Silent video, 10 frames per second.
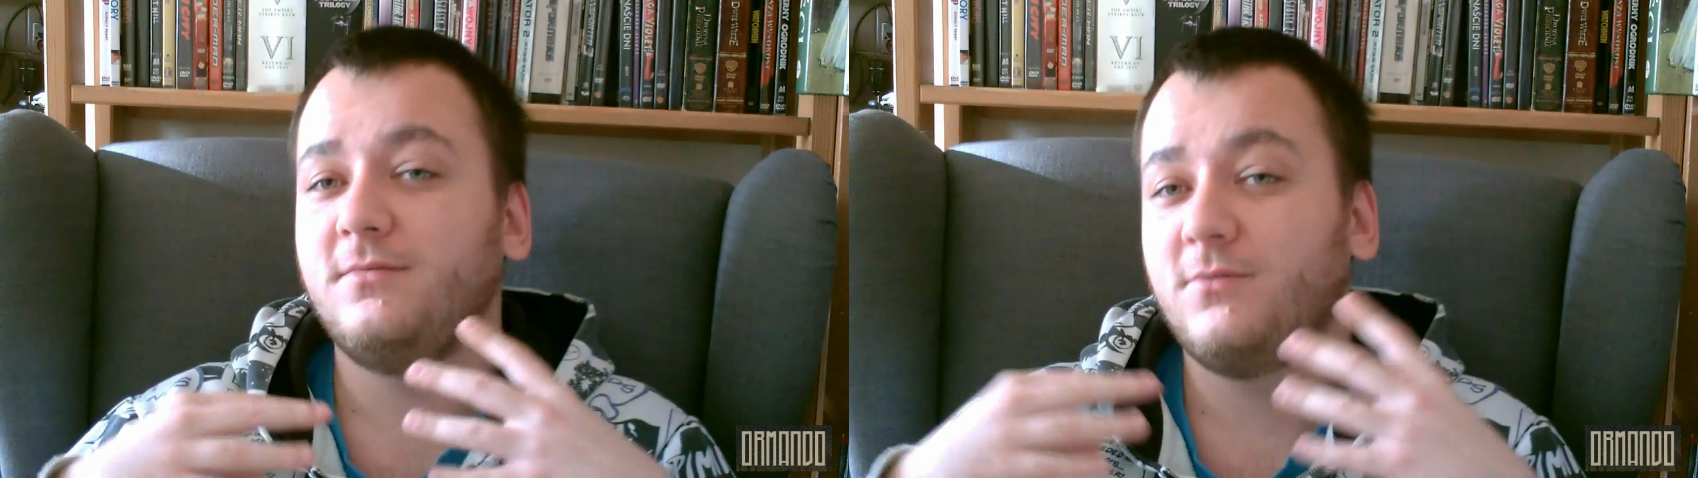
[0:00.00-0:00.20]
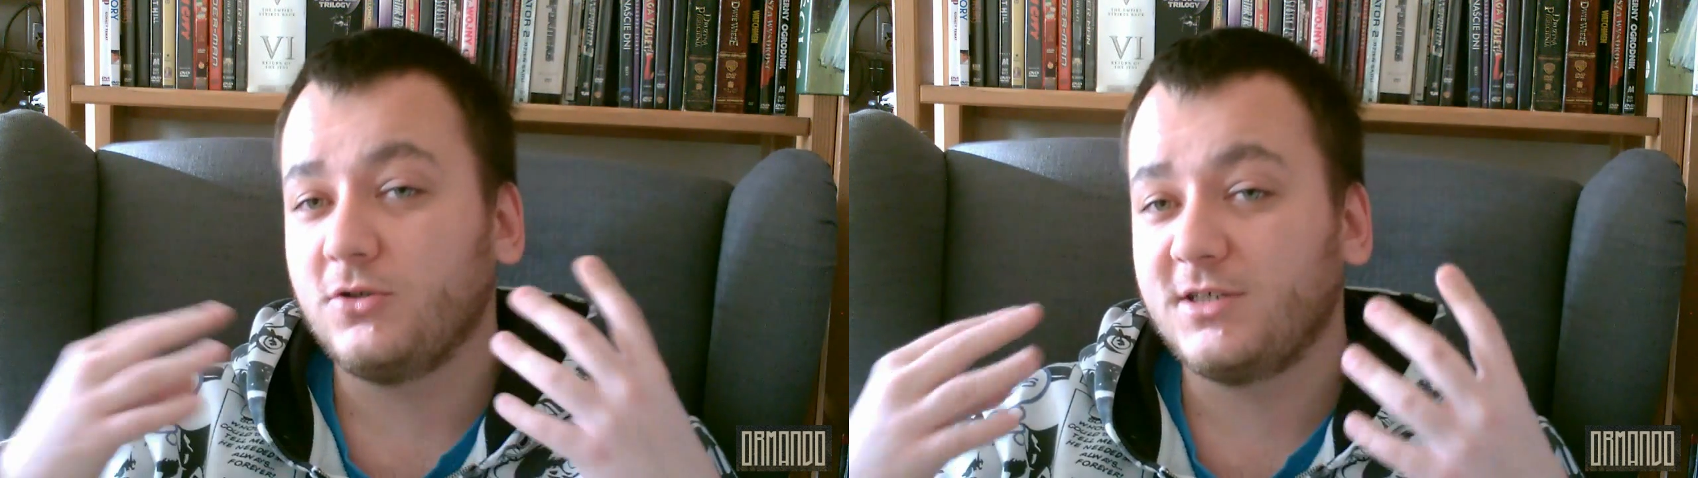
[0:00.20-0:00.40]

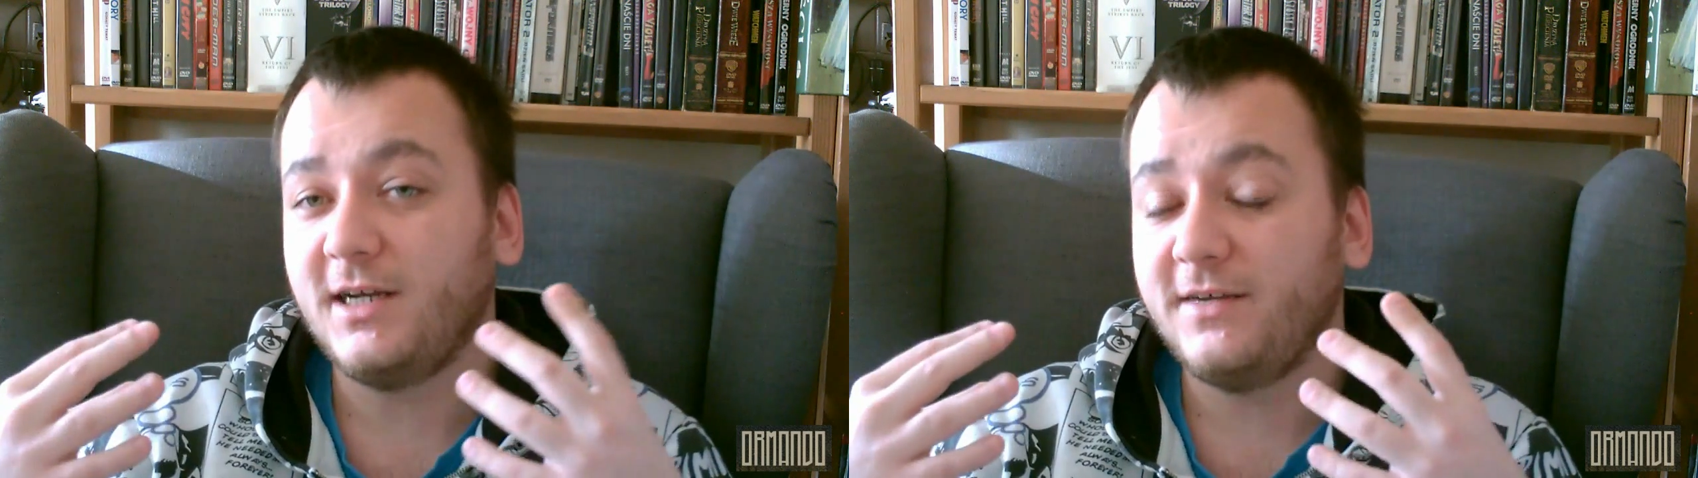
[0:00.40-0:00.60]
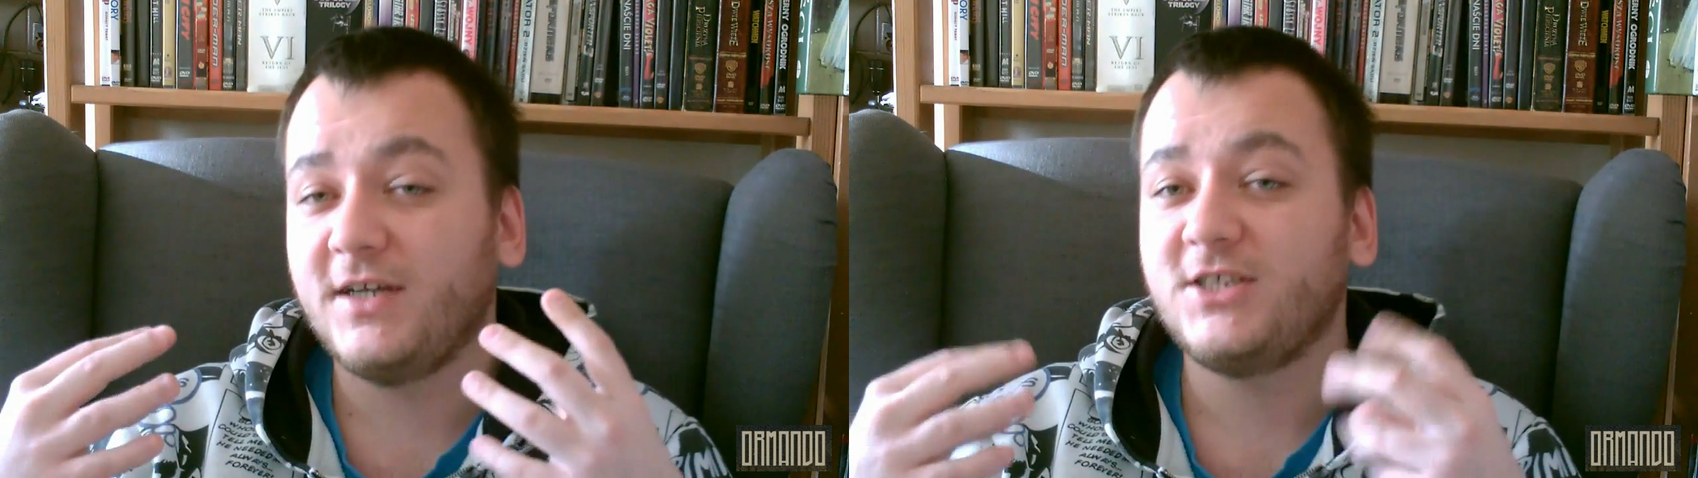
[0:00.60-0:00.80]

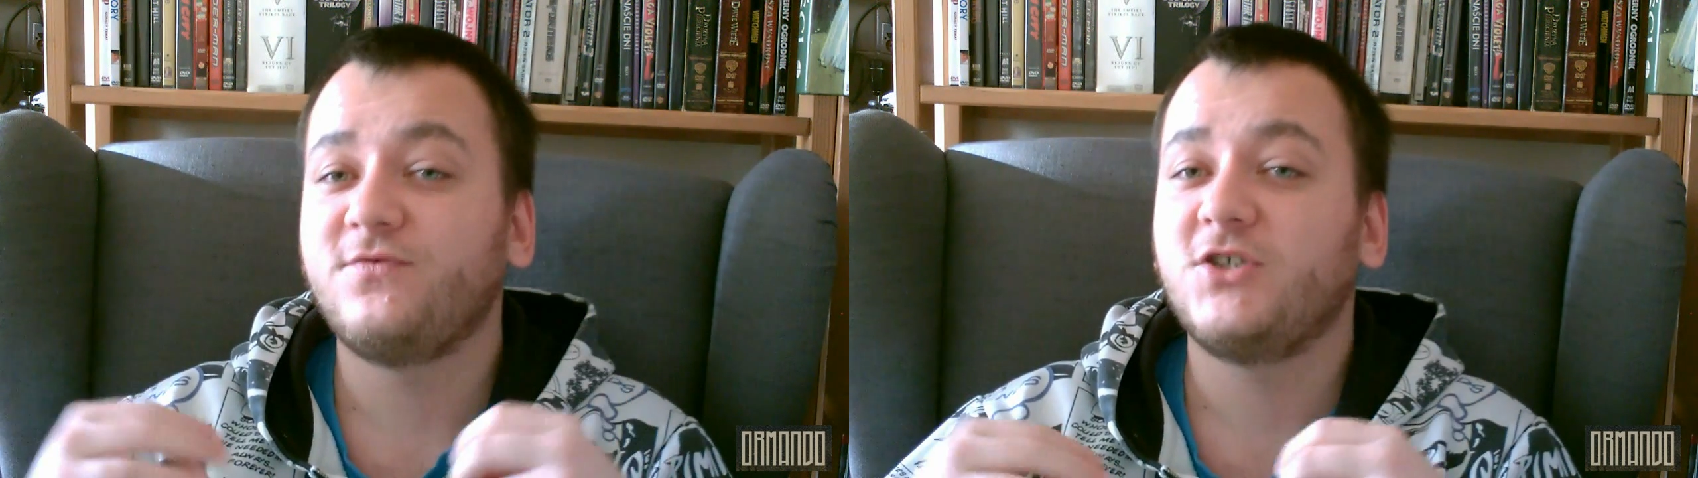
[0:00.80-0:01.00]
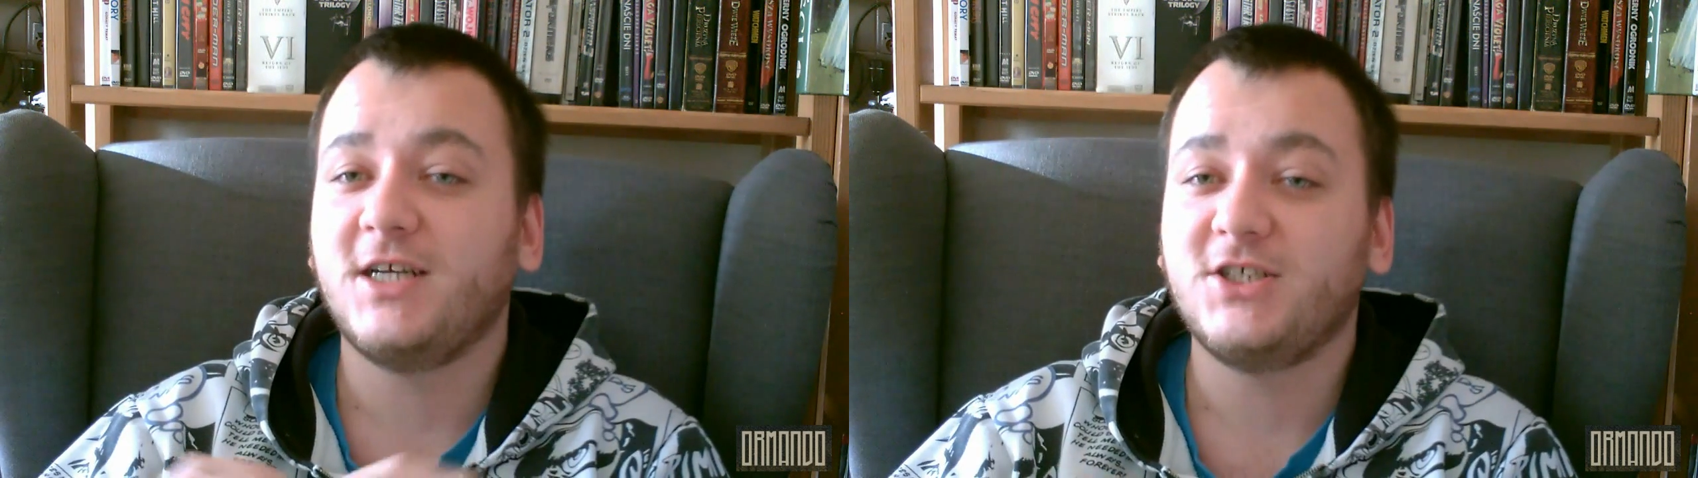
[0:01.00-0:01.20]
rozgrywać
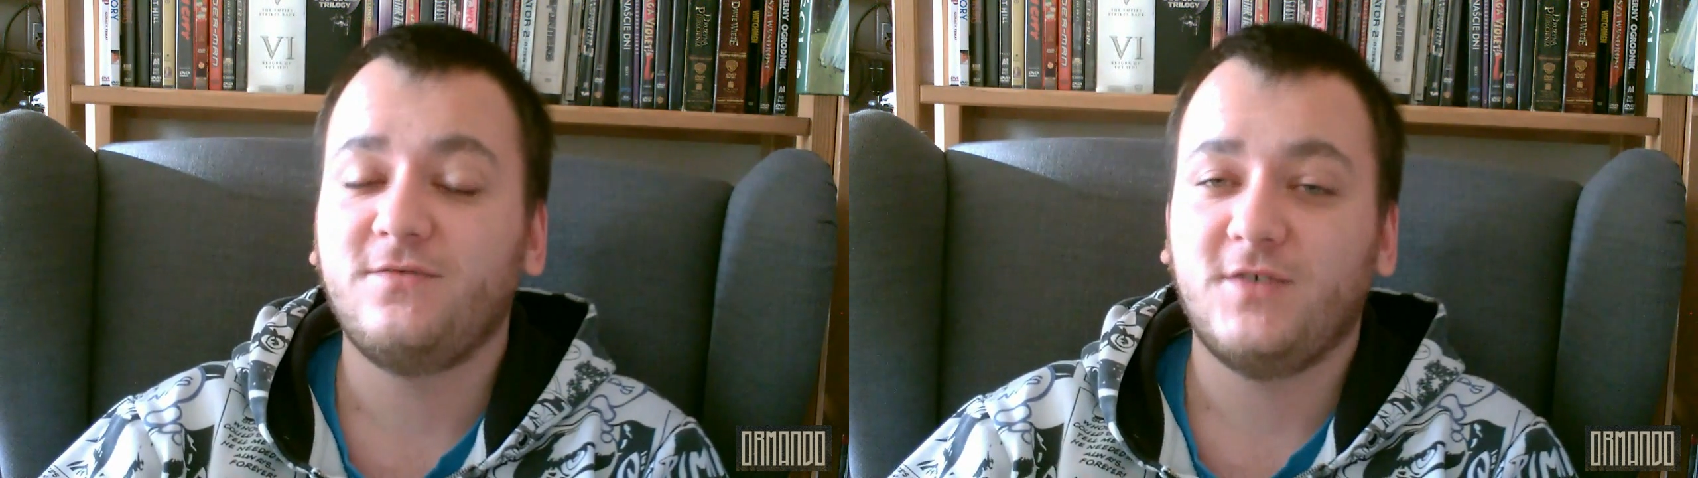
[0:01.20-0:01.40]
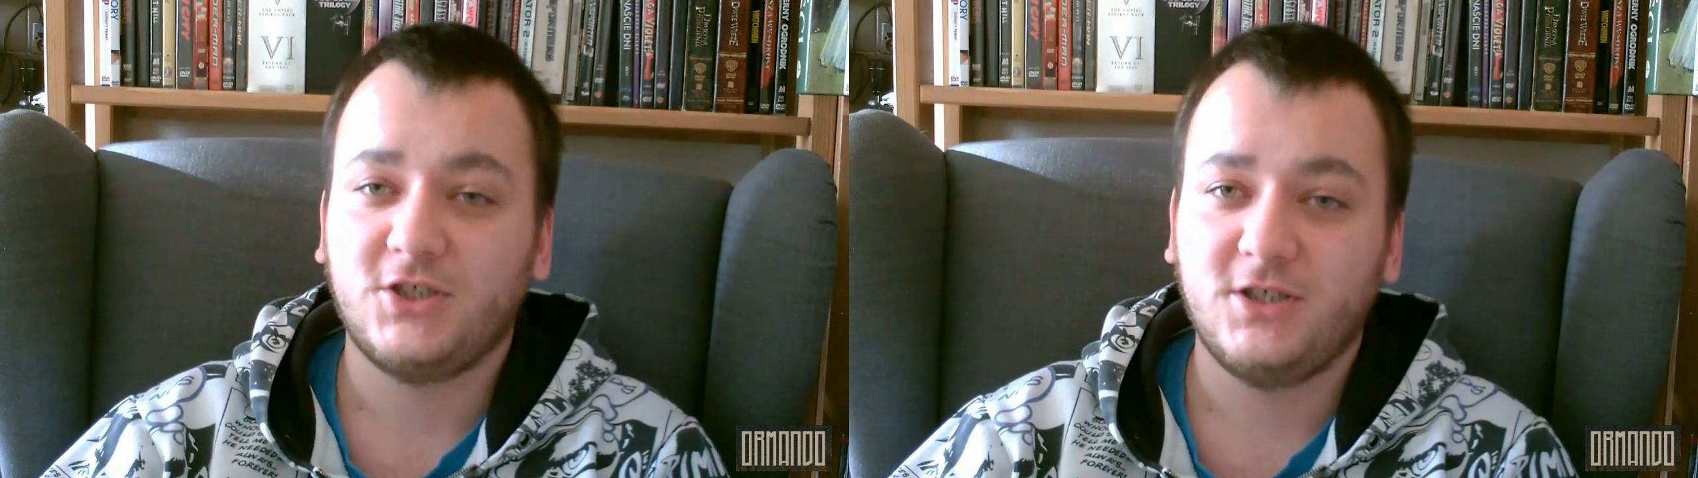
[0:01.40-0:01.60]
w czasie
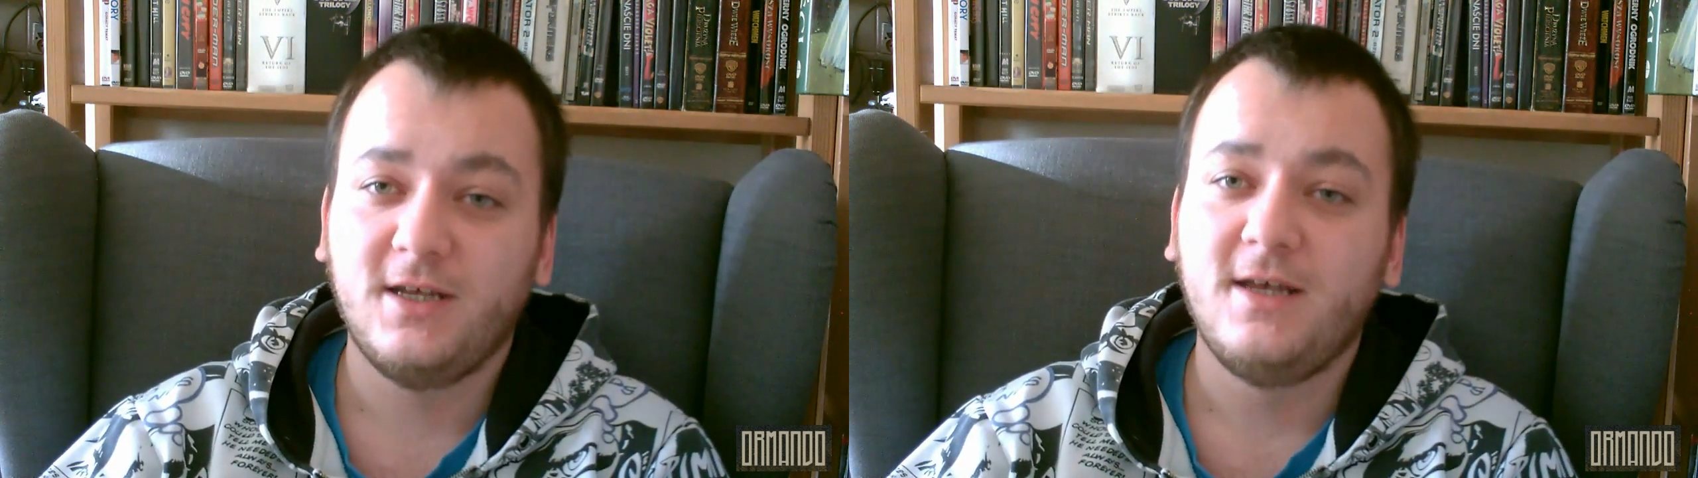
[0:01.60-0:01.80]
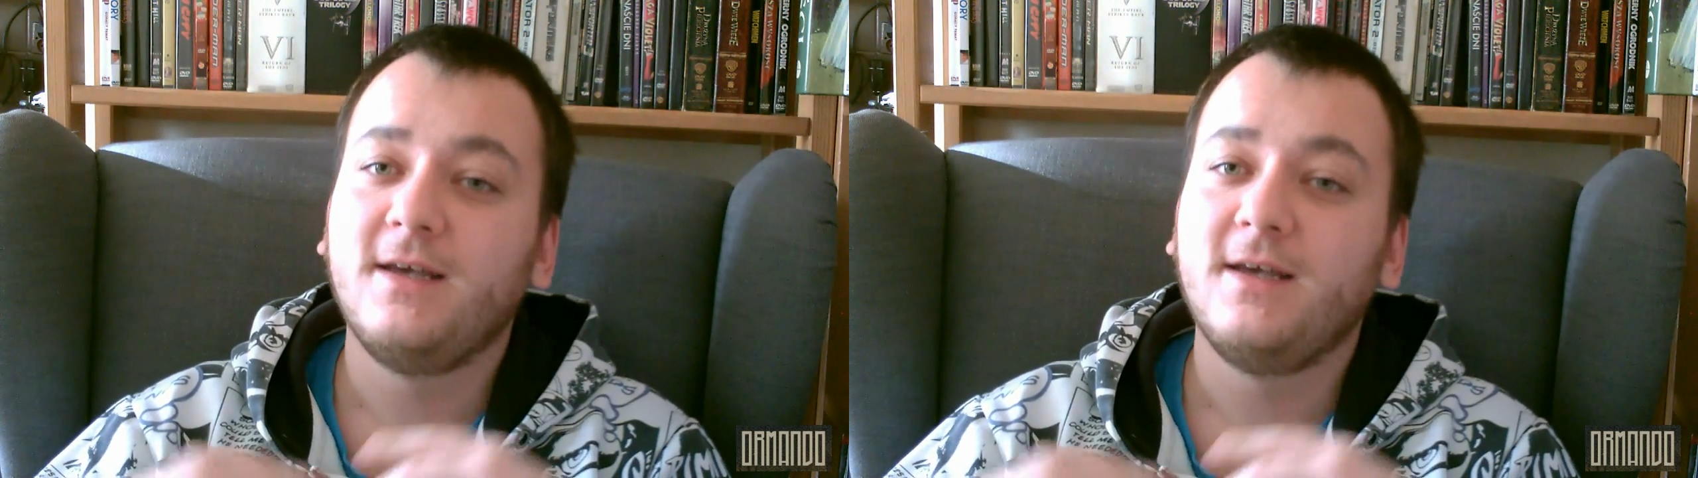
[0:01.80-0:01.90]
właśnie,